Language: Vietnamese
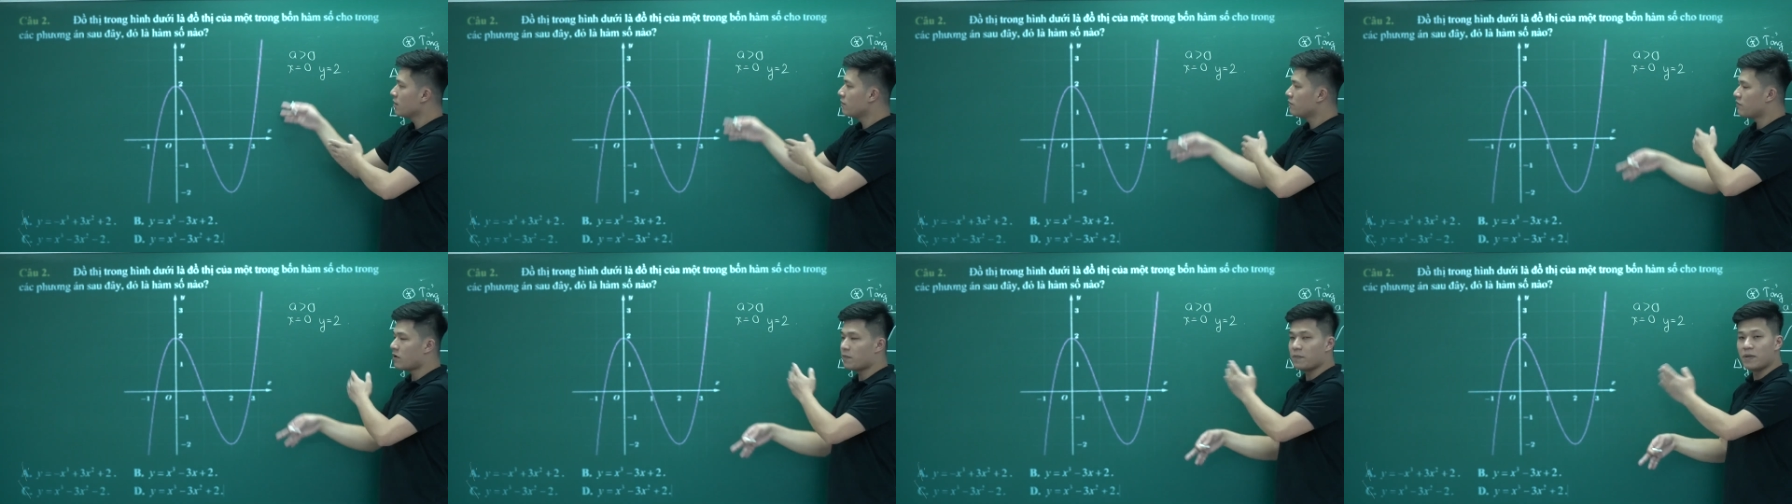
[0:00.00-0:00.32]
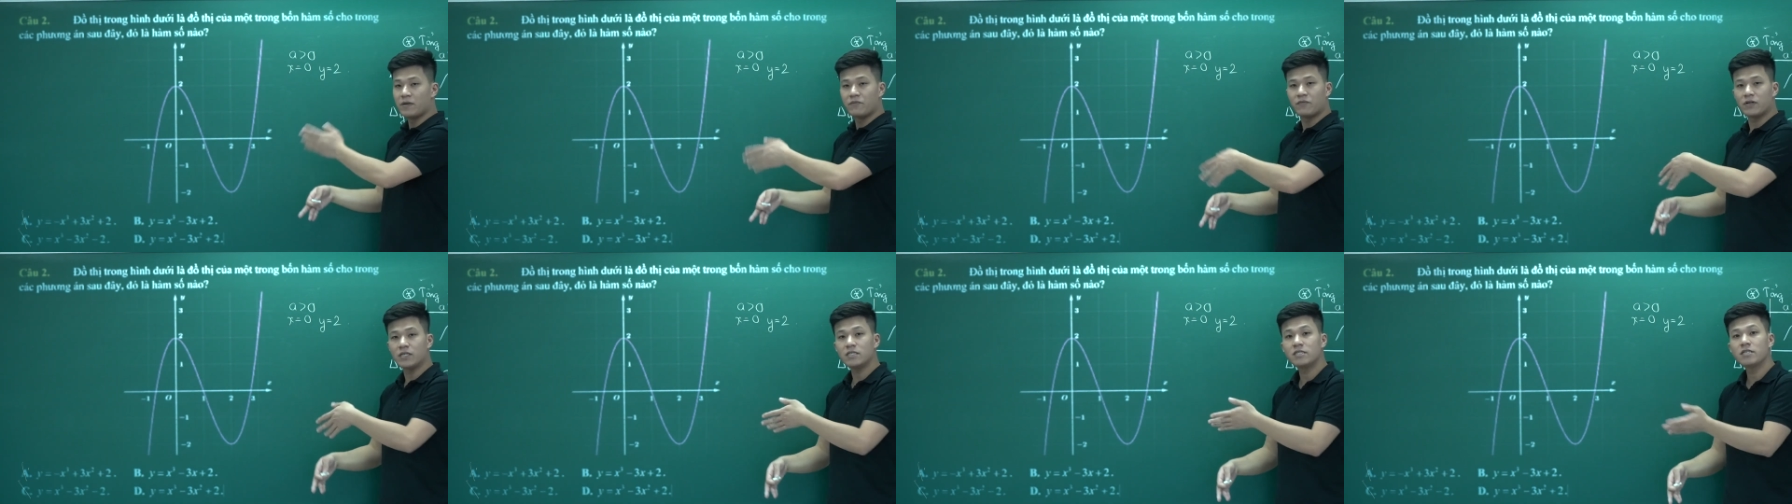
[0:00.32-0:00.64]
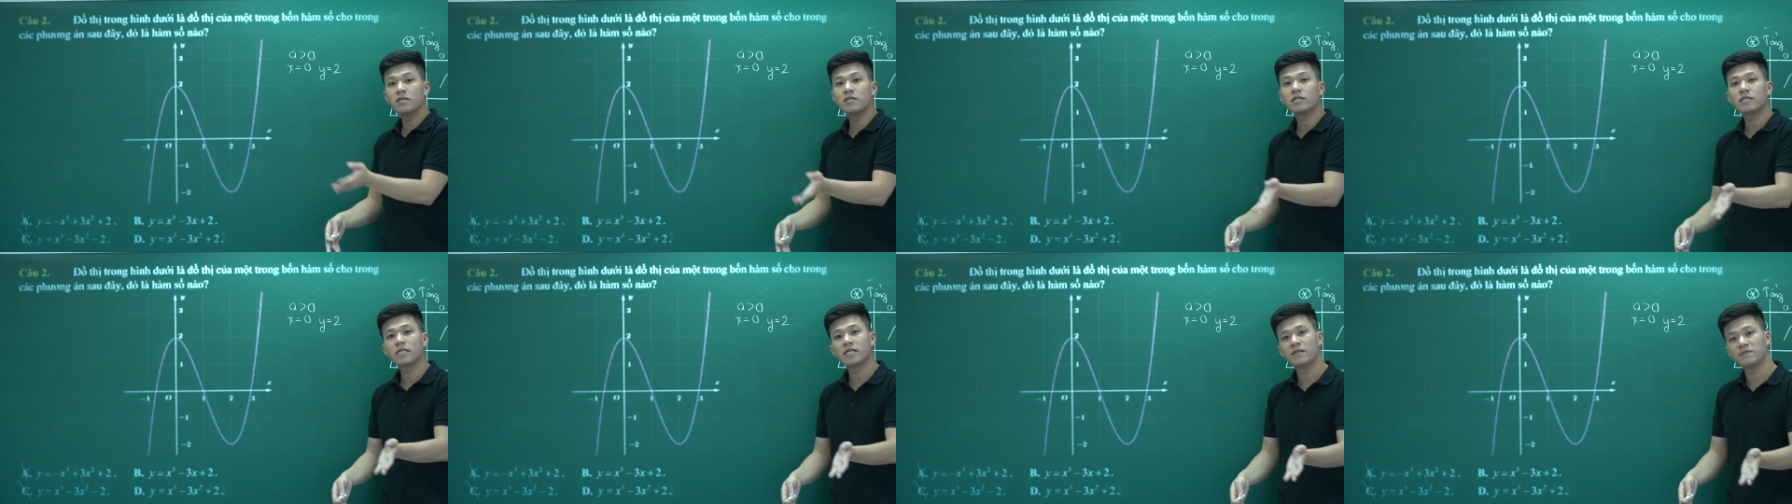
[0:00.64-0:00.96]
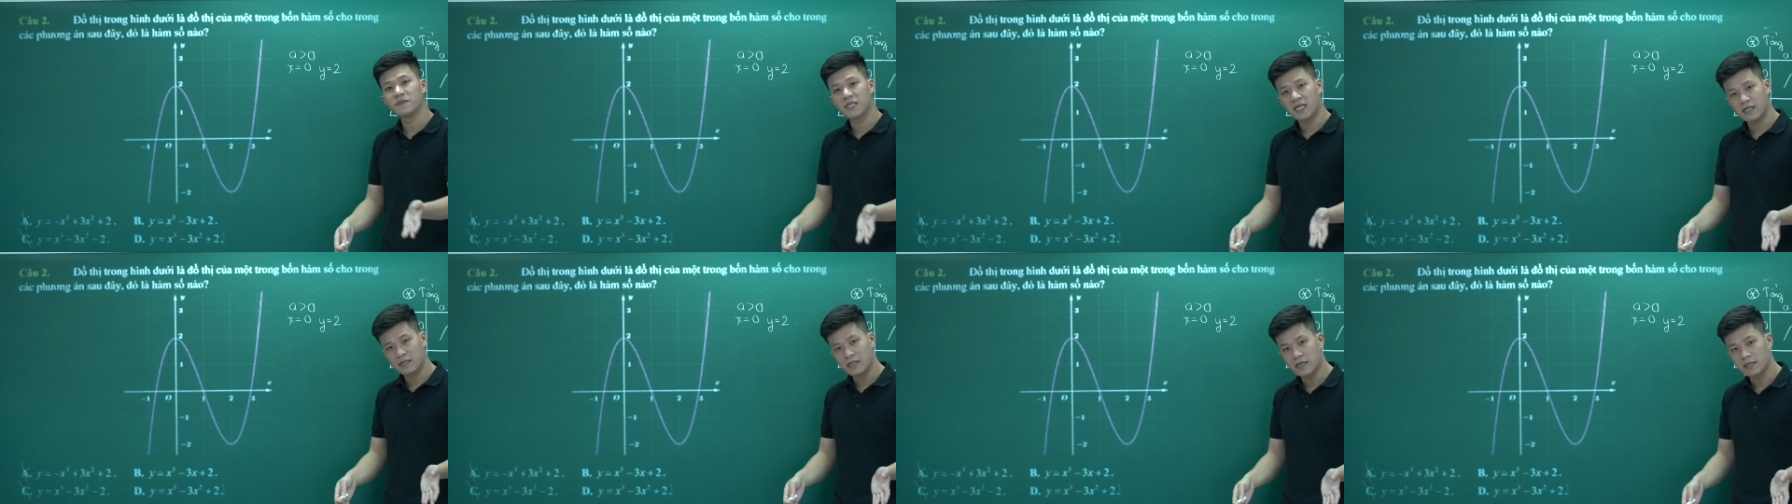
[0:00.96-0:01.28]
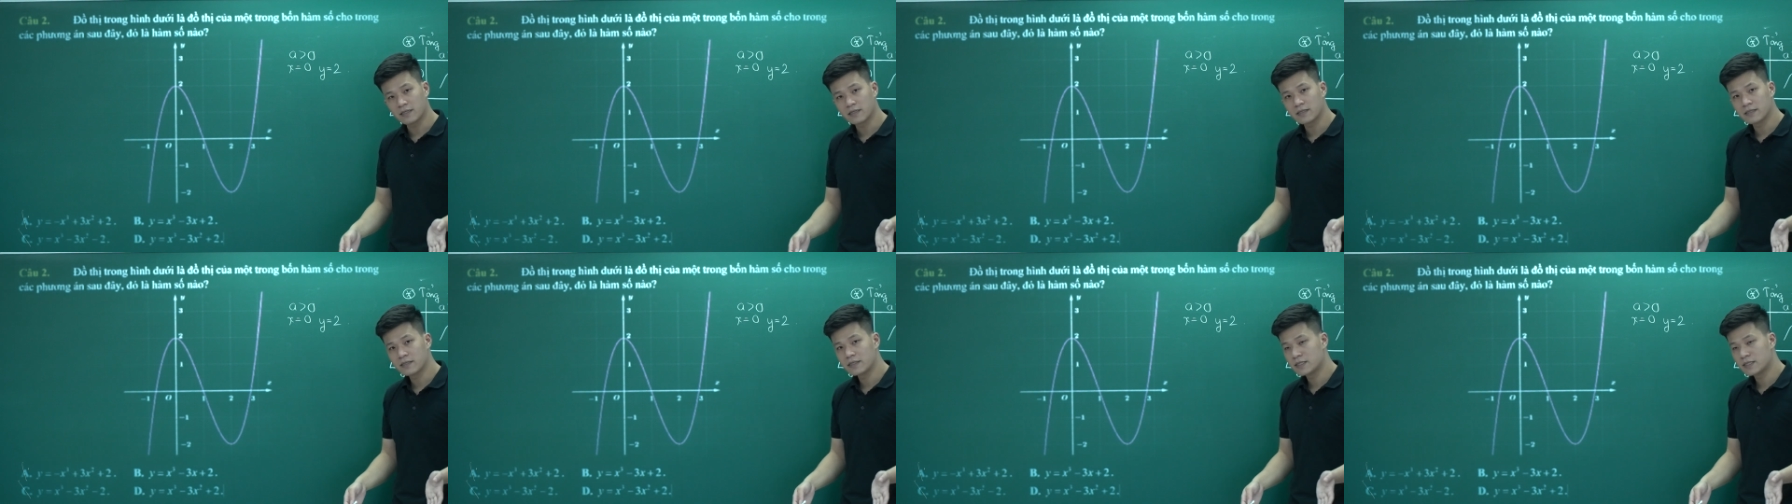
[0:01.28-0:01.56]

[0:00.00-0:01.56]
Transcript: và mình vẫn chưa tìm ra được